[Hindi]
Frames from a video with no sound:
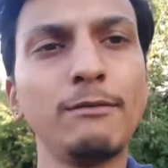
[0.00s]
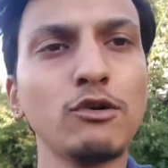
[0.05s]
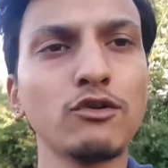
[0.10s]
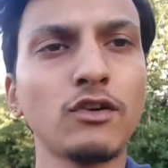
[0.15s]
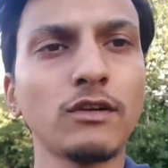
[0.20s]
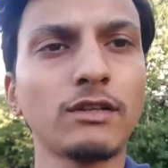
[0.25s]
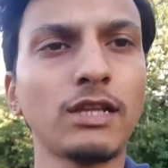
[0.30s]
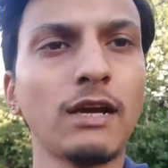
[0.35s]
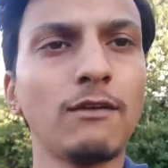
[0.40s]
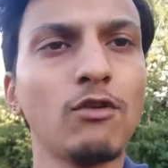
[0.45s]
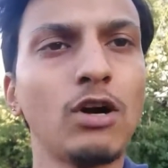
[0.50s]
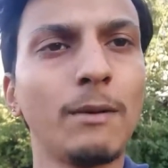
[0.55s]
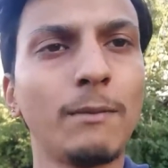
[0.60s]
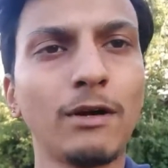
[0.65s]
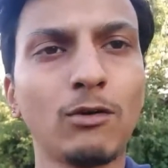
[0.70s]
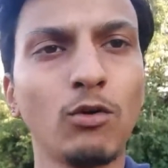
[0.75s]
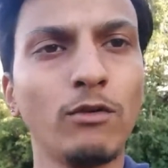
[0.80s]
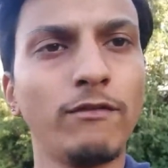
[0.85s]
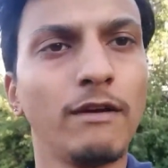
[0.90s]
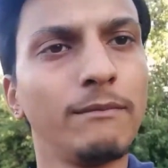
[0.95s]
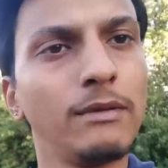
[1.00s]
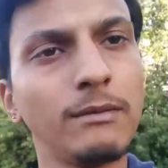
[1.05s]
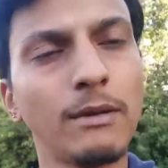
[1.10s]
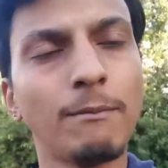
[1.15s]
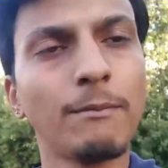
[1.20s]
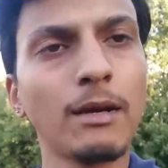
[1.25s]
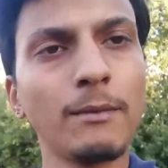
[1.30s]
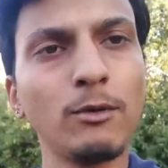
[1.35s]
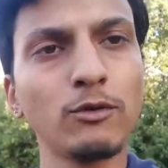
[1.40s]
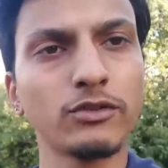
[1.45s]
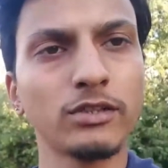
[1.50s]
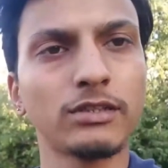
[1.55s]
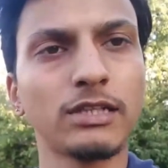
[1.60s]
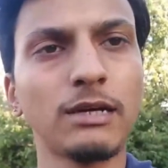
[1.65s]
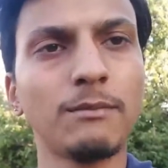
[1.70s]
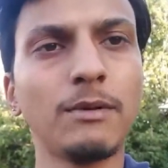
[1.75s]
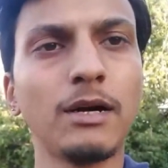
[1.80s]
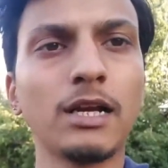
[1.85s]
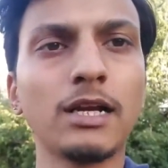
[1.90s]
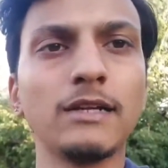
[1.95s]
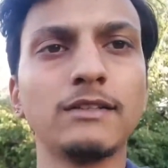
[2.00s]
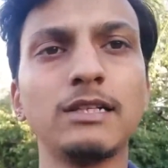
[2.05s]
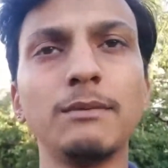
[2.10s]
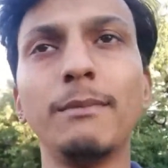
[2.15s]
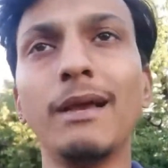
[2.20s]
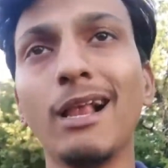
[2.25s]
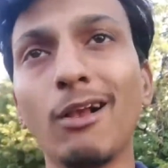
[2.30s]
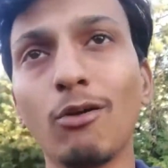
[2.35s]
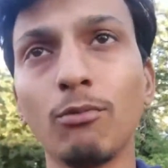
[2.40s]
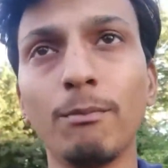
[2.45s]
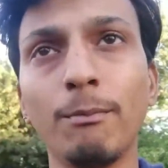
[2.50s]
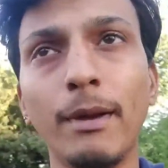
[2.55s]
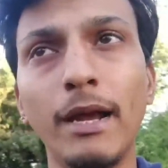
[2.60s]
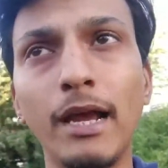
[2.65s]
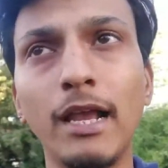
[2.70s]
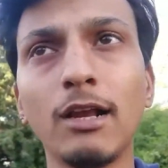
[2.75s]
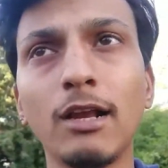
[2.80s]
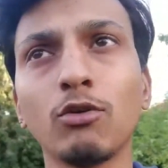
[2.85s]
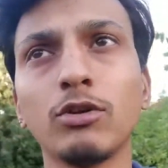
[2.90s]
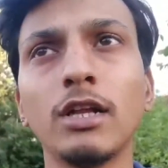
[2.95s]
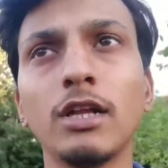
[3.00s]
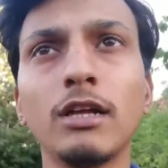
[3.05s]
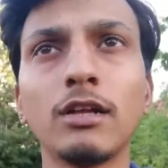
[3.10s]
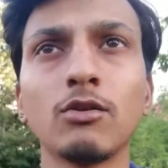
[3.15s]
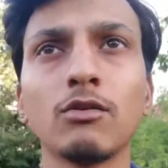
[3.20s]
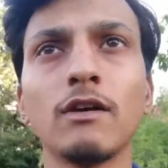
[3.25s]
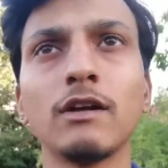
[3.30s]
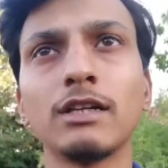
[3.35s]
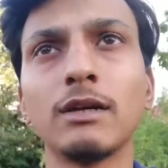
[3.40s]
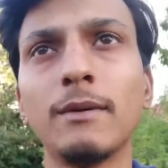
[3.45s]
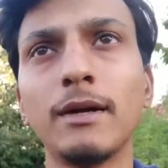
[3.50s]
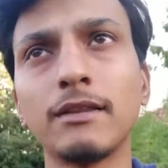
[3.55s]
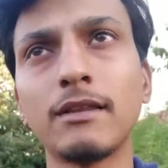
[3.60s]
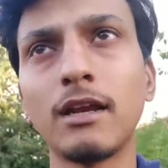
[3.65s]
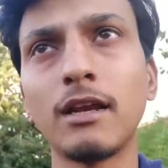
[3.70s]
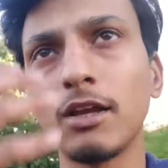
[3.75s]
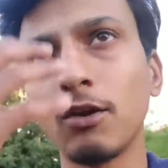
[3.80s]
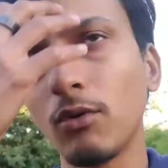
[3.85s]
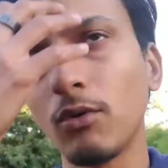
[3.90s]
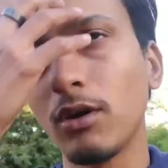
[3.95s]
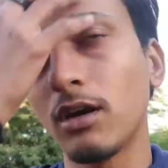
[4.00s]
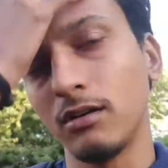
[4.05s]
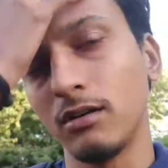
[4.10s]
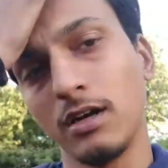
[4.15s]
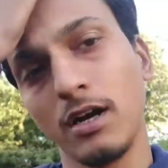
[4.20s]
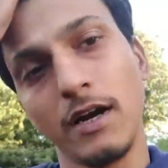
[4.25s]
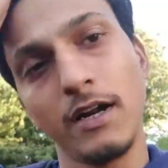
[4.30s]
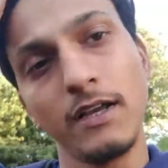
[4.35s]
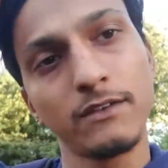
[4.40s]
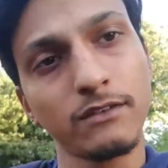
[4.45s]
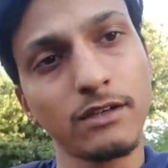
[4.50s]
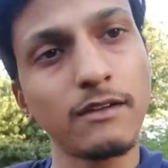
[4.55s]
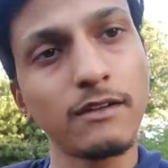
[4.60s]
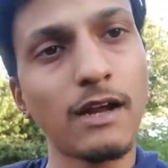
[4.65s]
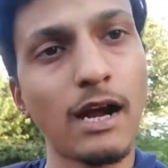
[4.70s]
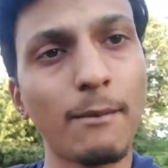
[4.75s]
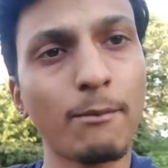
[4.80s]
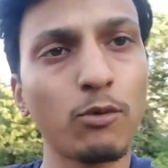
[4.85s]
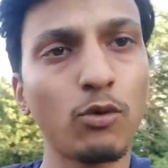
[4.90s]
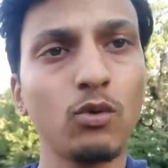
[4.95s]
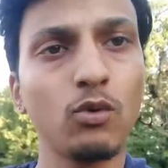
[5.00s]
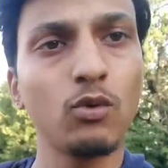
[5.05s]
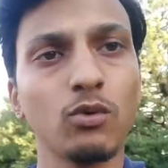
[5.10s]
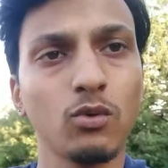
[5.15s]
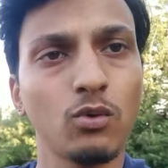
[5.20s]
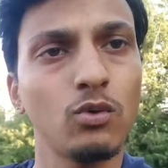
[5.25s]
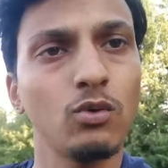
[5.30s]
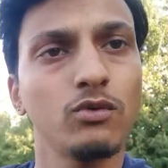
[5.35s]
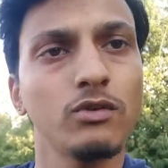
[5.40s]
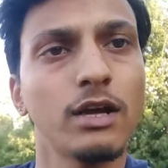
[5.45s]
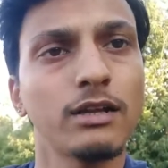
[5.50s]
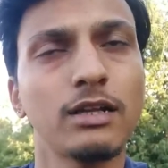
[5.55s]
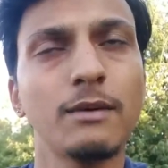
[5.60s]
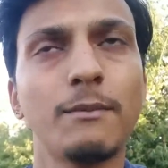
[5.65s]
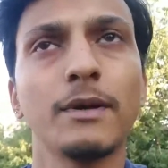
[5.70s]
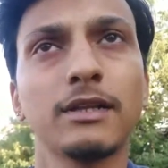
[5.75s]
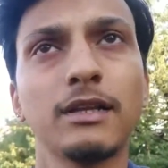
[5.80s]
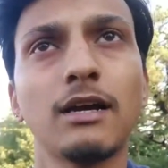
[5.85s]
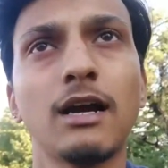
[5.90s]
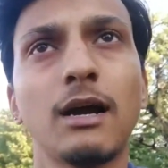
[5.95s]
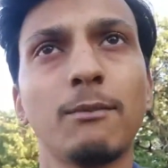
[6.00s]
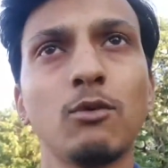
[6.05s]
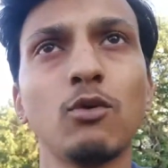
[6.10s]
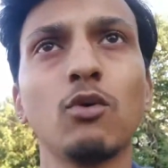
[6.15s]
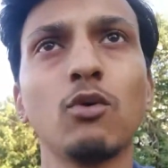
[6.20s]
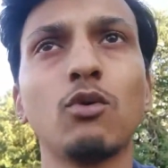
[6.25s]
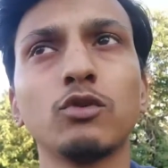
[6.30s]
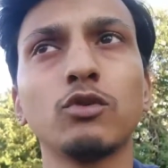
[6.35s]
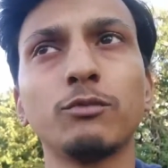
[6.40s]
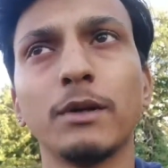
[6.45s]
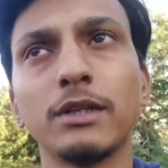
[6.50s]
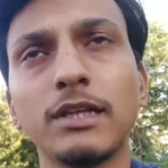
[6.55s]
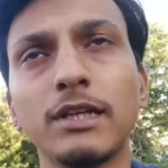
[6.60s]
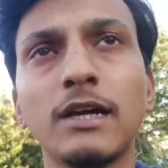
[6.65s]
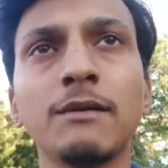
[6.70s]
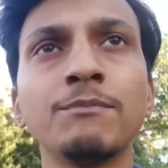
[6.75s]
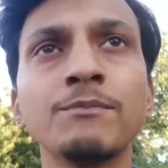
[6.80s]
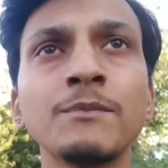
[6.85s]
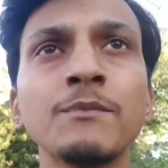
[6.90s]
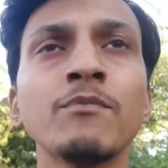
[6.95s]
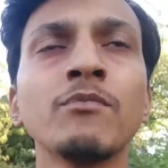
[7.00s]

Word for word: भी हो सकता है वो आपका कोई फैमिली मेम्बर भी हो सकता है मगर किसी मेल को मेल को दे दें तो ज़्यादा बेहतर है क्योंकि लेडीज़ का आप लोगों को ज़्यादा पता है आप लोगों को खुद पता है